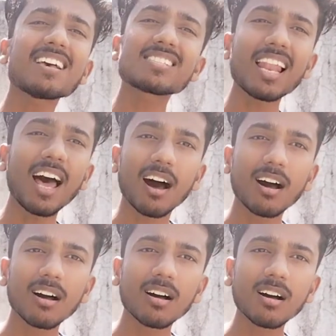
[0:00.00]
साला
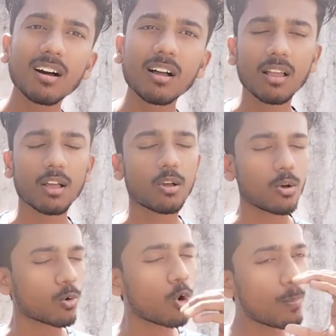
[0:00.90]

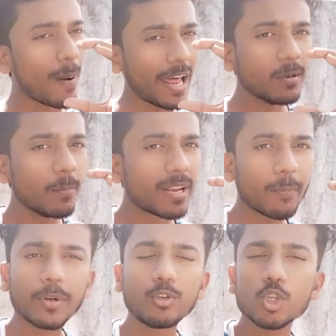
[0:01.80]
कोई पानी में मेरा
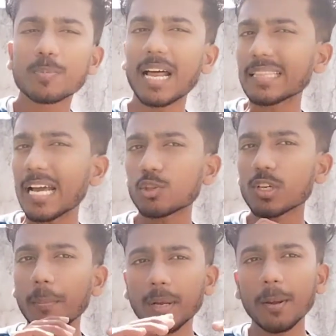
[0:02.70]
वीडियोस बनाता है तो
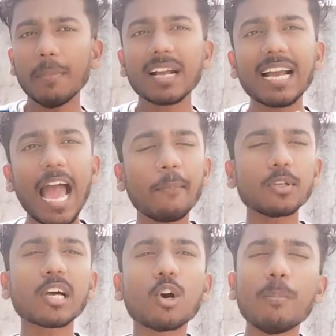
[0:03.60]
कभी कभी मैं गायब हो
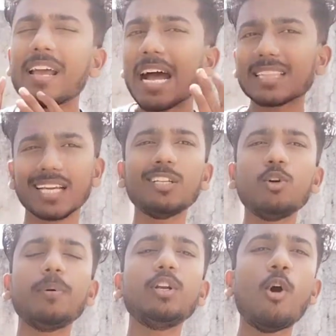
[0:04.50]
जाता हूँ मैं आता ही नहीं हूँ
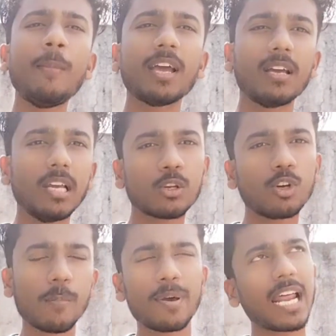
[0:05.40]
वीडियो में क्योंकि
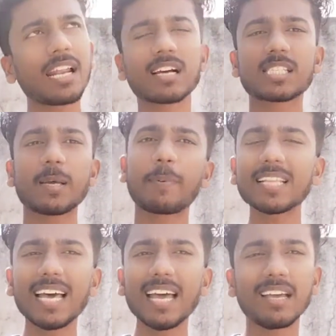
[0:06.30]
मेरा रंग सफ़ेद
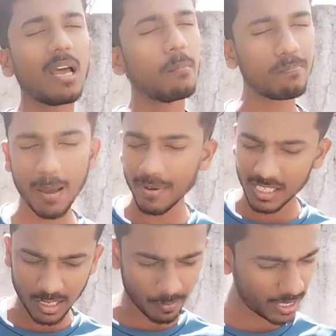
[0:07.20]
है मैं भी इस
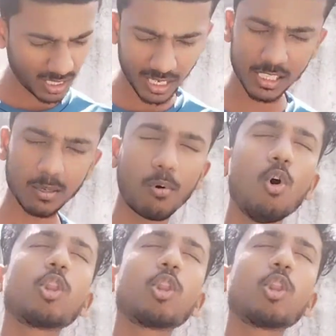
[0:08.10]
सफ़ेद कलर से बहुत